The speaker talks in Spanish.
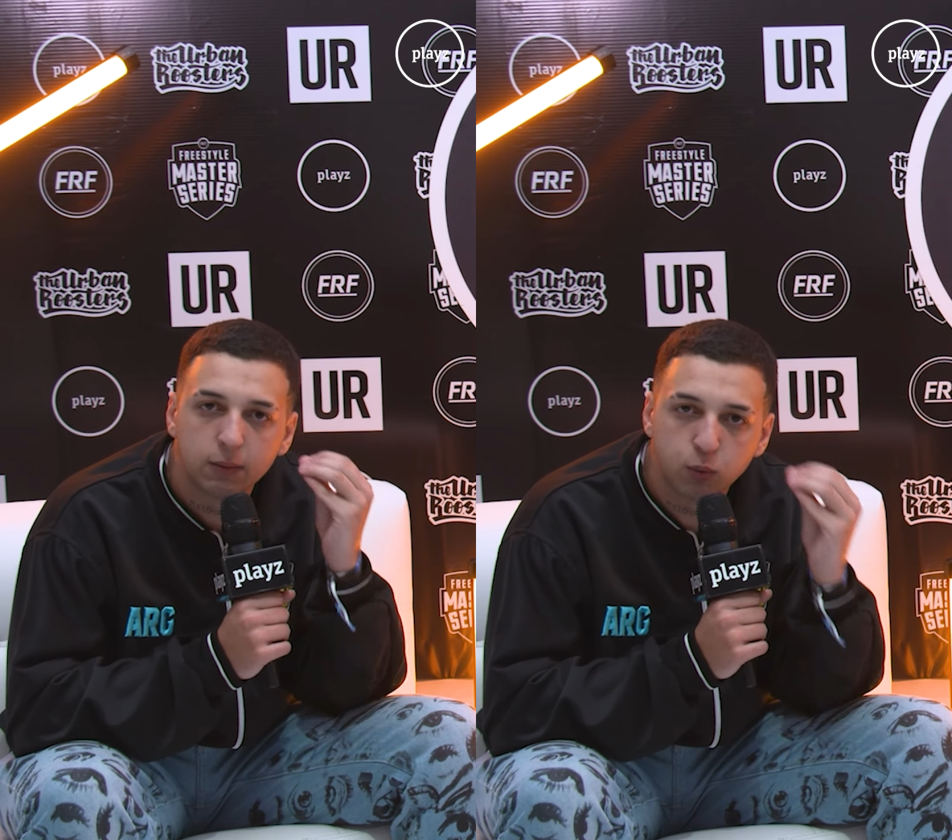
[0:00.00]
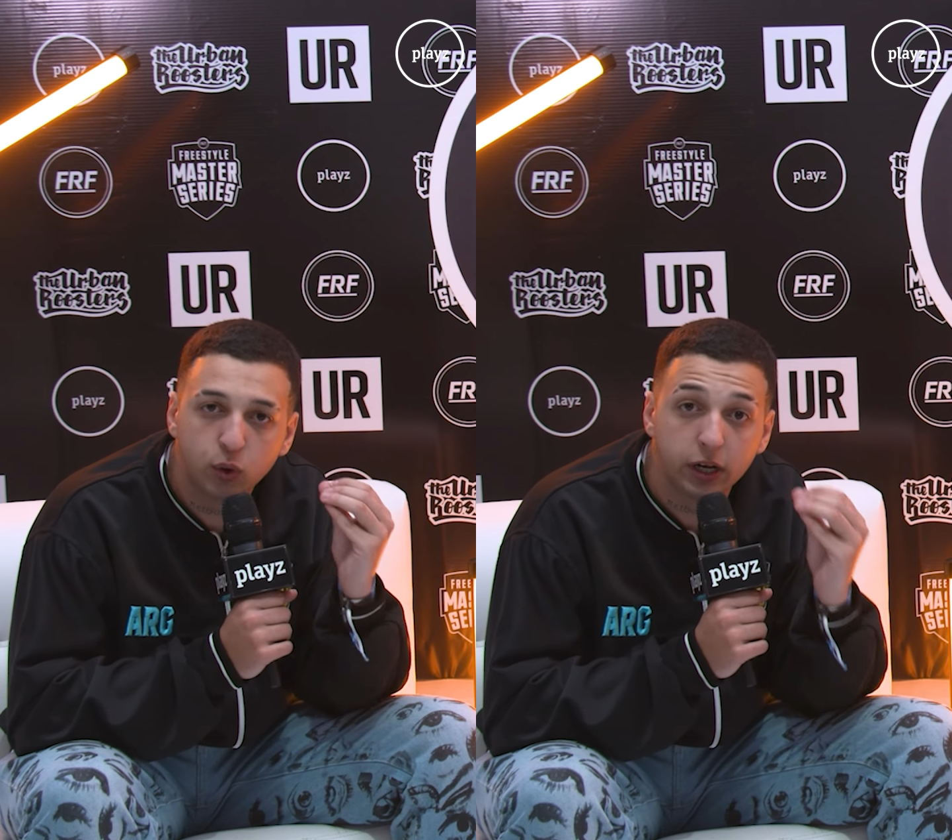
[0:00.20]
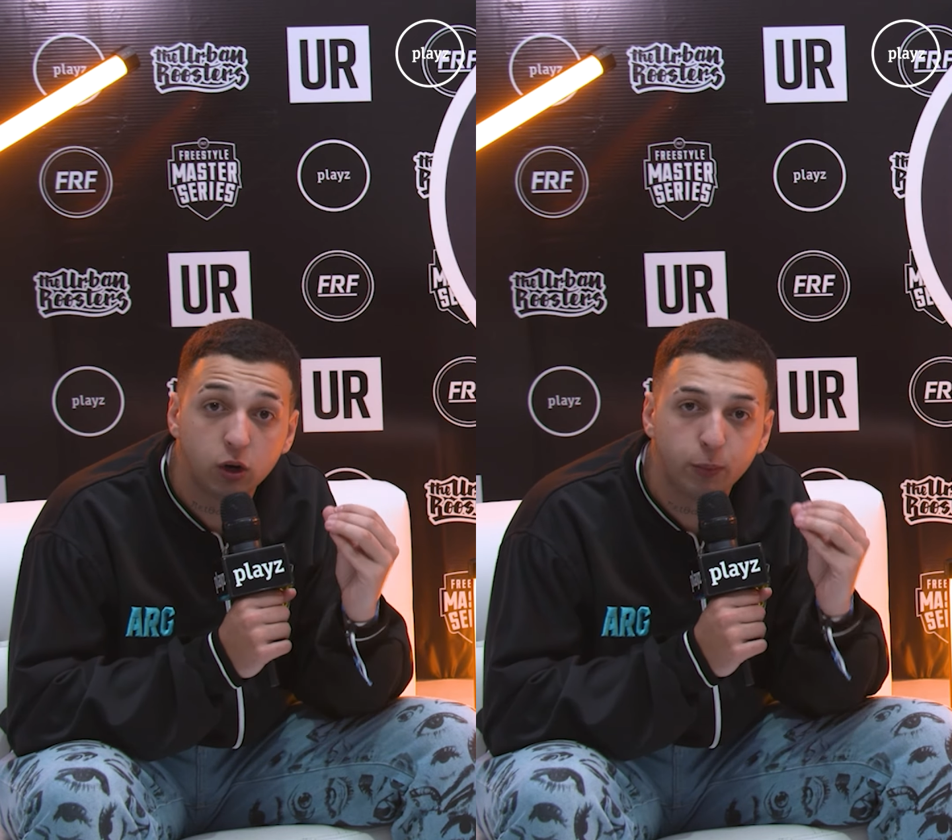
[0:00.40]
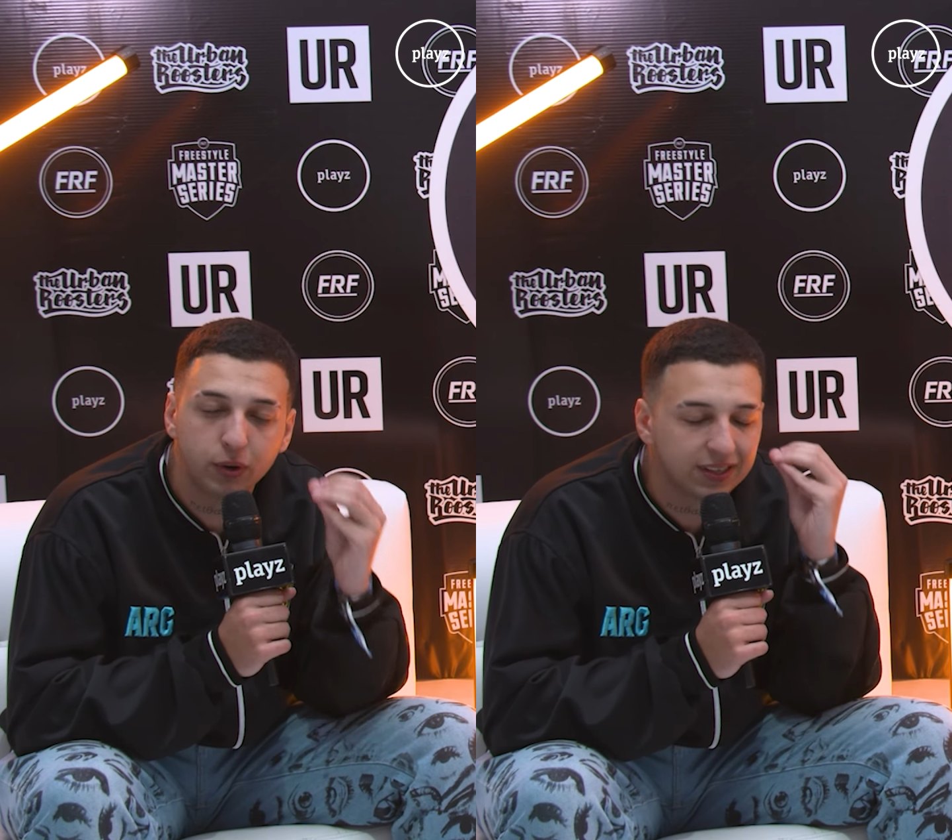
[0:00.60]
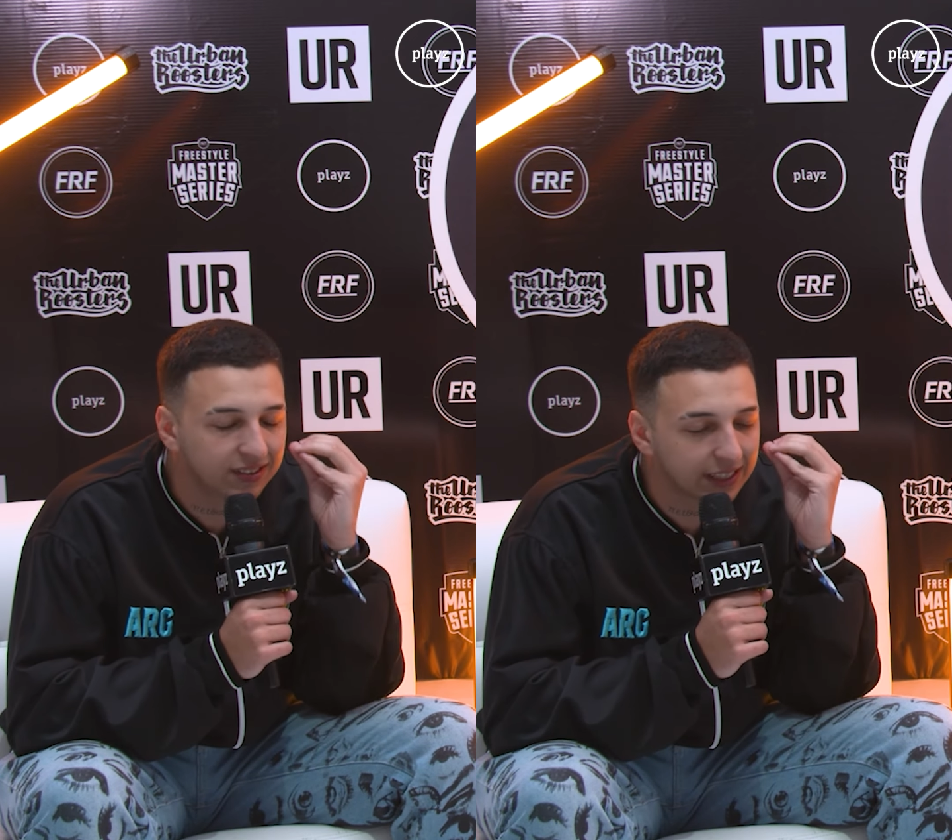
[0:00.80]
Búsquenlo
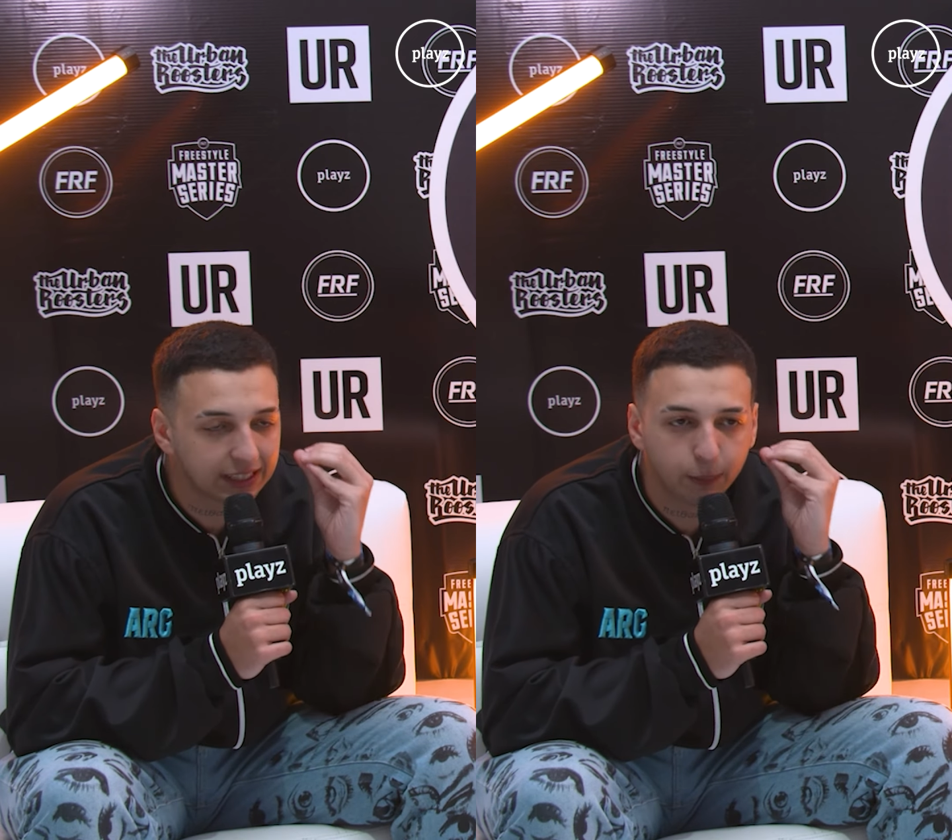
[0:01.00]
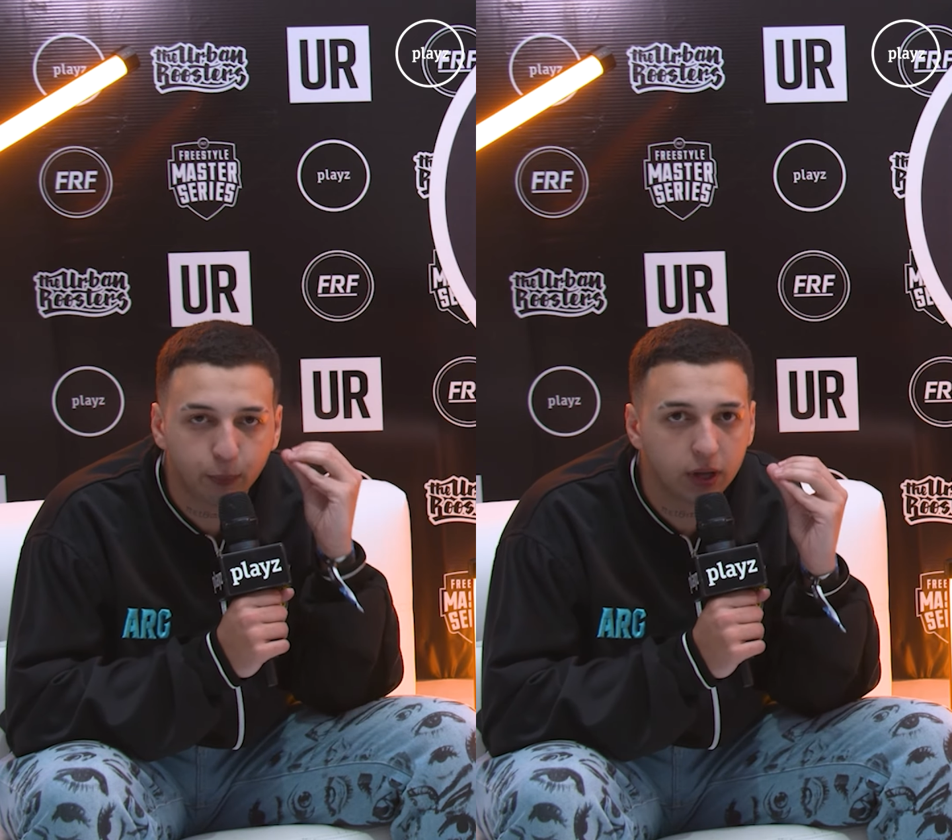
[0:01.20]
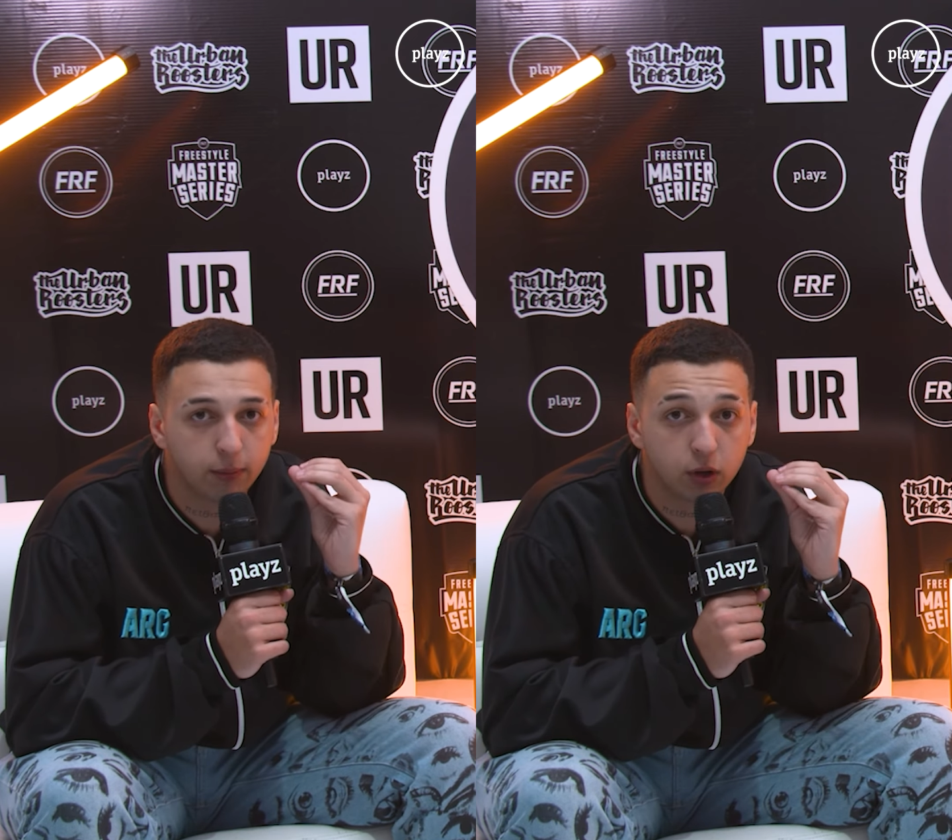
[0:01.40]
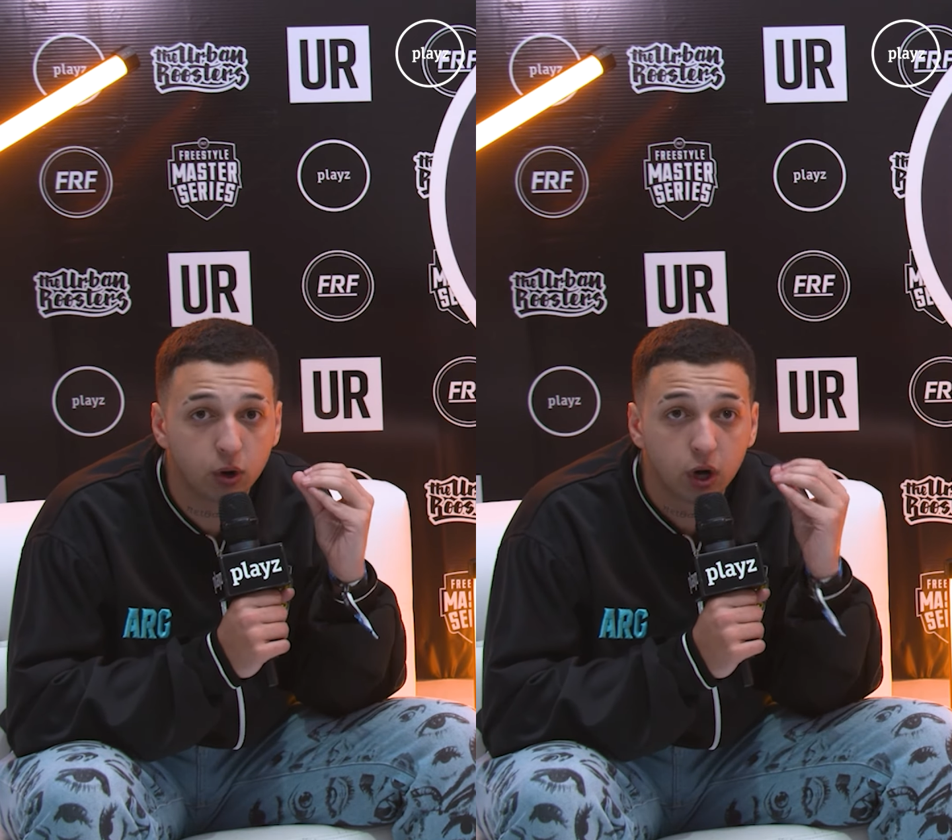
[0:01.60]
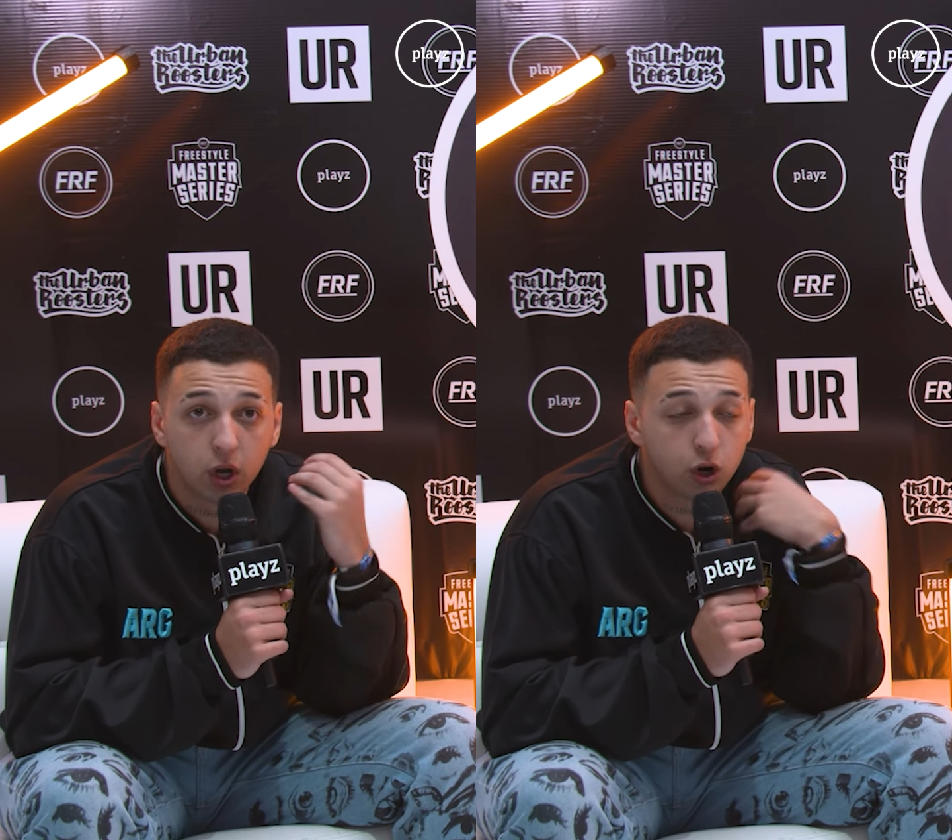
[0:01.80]
porque se re puede, amigo.